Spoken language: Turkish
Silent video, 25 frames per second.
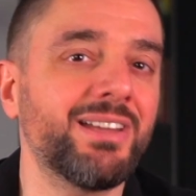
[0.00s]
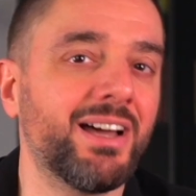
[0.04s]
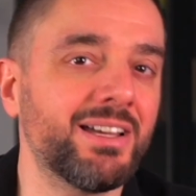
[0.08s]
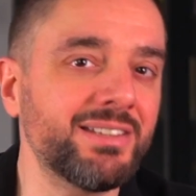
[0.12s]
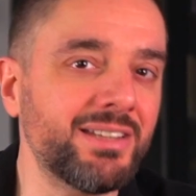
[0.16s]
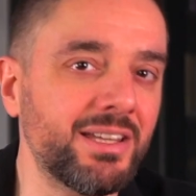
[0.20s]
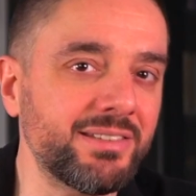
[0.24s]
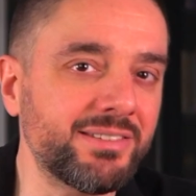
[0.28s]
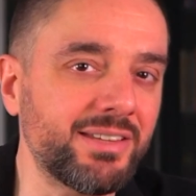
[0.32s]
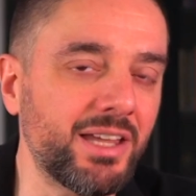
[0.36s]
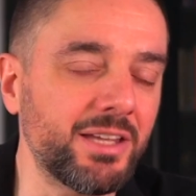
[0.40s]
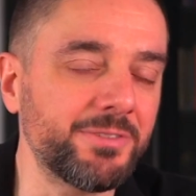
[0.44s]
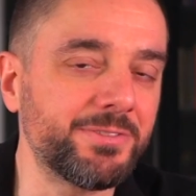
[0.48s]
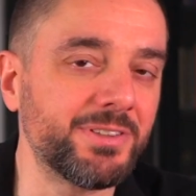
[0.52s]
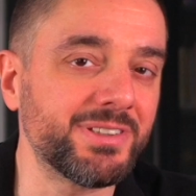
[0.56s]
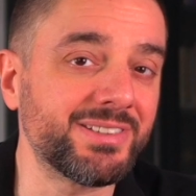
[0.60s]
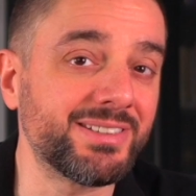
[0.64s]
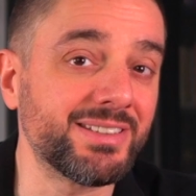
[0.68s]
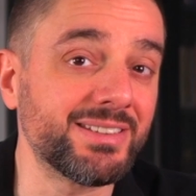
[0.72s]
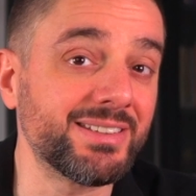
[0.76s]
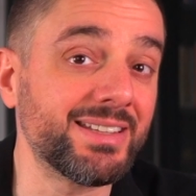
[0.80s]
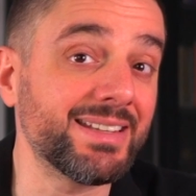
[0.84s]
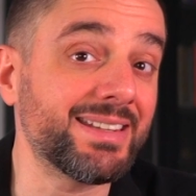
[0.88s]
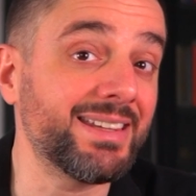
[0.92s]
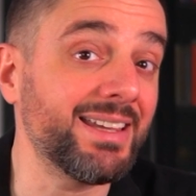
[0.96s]
ana
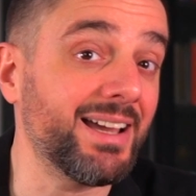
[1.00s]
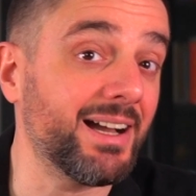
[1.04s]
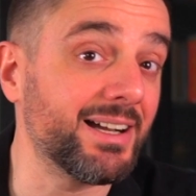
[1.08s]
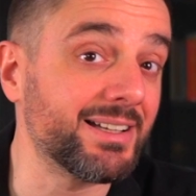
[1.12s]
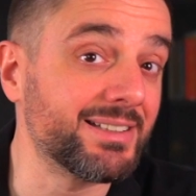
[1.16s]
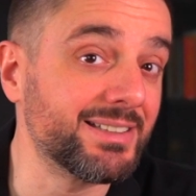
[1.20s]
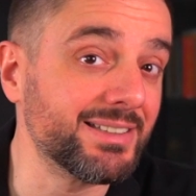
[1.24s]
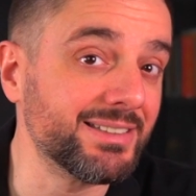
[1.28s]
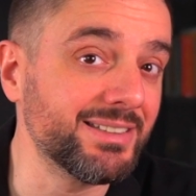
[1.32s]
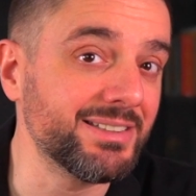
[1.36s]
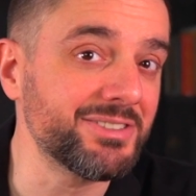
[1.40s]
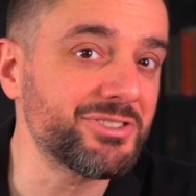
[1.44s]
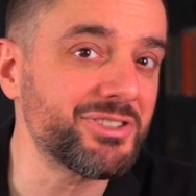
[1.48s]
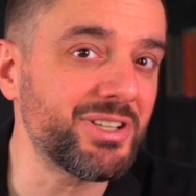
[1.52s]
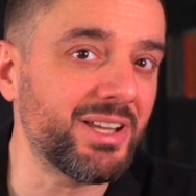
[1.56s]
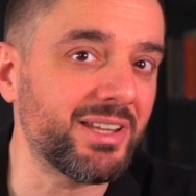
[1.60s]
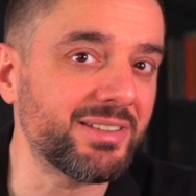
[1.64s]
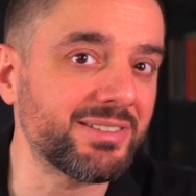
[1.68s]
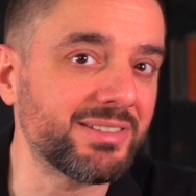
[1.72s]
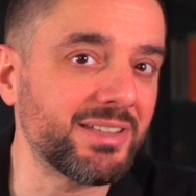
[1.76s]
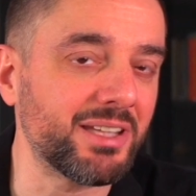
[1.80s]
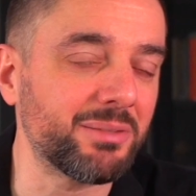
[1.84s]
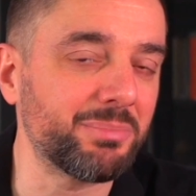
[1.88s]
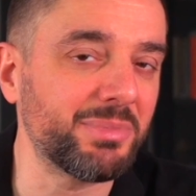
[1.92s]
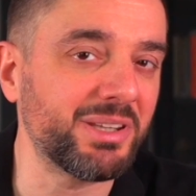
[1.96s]
sayfasındaki akıllı
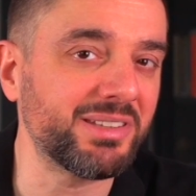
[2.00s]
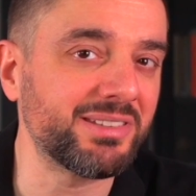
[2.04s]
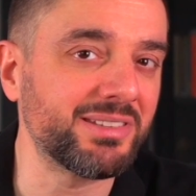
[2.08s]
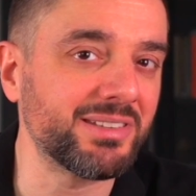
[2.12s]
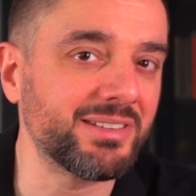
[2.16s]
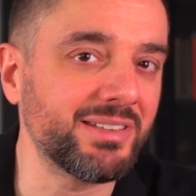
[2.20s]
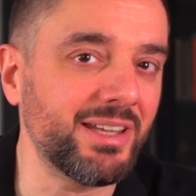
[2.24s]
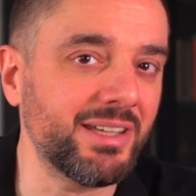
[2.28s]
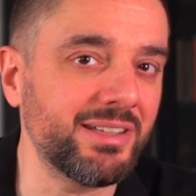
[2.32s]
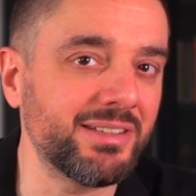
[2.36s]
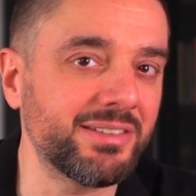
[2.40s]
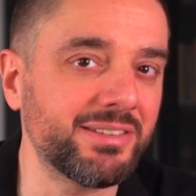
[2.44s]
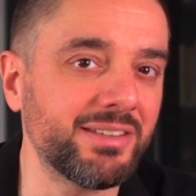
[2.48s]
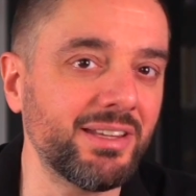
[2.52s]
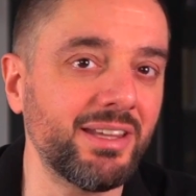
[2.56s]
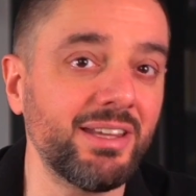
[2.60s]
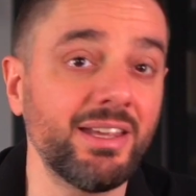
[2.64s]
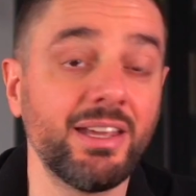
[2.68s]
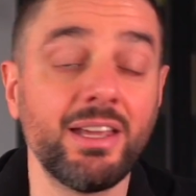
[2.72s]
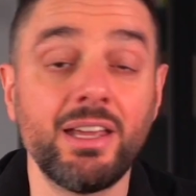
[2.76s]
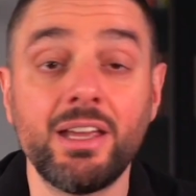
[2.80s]
cihaz sekmesinden ise